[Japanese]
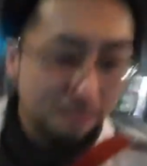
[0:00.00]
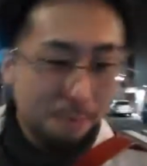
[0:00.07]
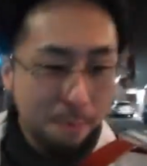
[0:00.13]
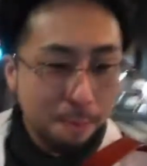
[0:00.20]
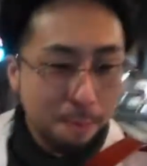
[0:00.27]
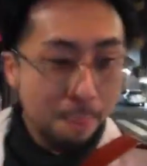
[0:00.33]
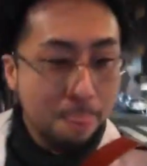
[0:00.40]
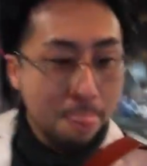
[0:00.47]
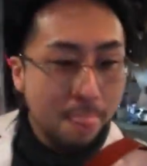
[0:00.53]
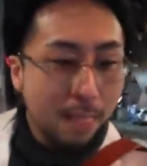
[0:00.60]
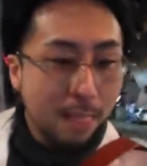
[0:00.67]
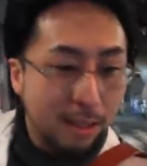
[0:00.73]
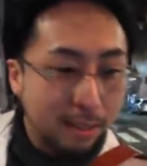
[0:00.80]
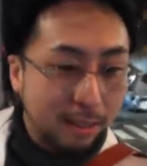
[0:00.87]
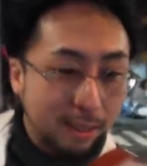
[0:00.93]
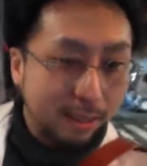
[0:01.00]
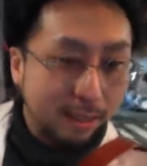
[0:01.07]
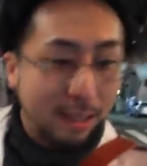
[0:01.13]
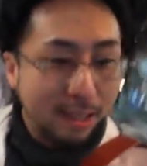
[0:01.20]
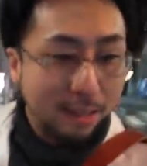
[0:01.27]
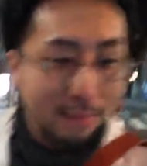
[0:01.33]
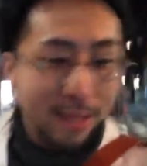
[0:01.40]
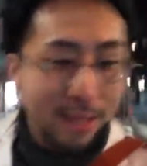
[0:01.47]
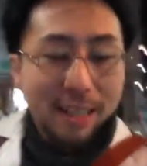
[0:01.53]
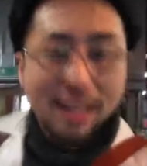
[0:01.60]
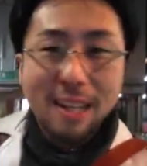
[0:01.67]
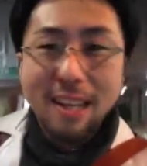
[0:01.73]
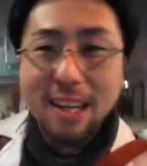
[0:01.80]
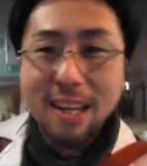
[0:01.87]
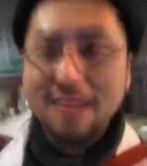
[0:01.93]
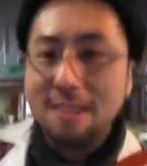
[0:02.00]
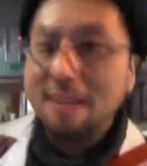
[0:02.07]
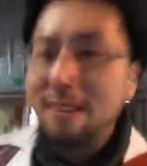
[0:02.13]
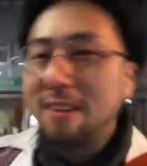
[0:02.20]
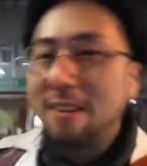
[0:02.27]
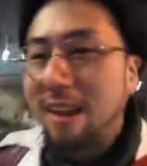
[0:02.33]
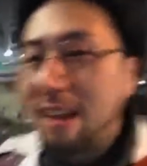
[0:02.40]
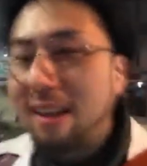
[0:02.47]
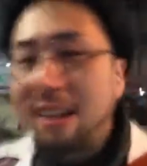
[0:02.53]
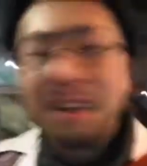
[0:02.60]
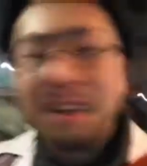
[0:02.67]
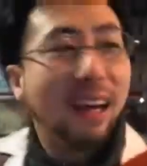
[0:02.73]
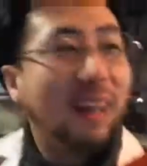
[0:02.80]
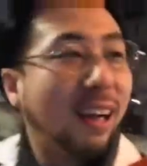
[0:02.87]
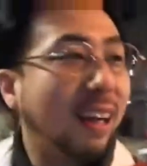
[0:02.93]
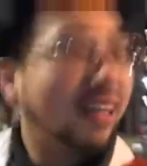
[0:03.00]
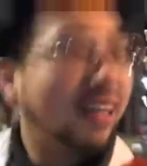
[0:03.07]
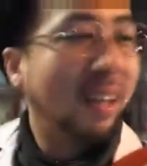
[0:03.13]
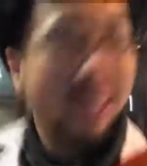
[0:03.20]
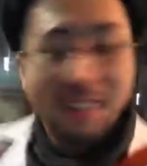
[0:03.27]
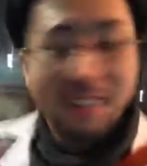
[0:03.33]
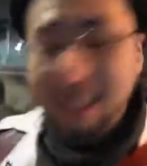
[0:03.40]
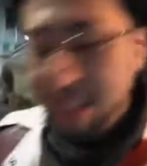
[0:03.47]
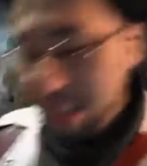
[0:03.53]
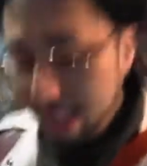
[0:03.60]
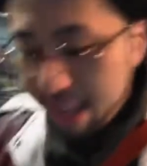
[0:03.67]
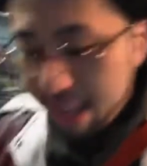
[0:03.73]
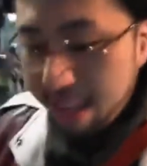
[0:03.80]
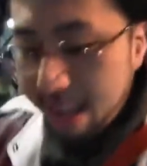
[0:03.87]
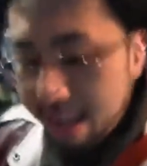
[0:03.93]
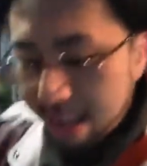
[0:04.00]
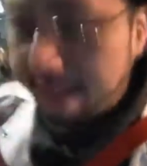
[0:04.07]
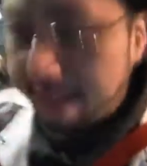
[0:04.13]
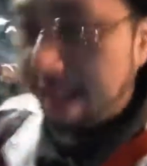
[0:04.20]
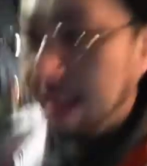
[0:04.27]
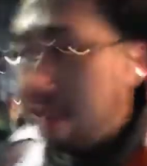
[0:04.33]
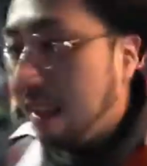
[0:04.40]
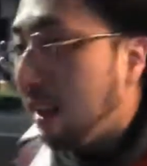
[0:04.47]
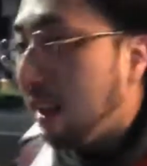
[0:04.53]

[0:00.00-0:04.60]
うん、身近な気するよねなんかね下手に飾ってないからだと思うよ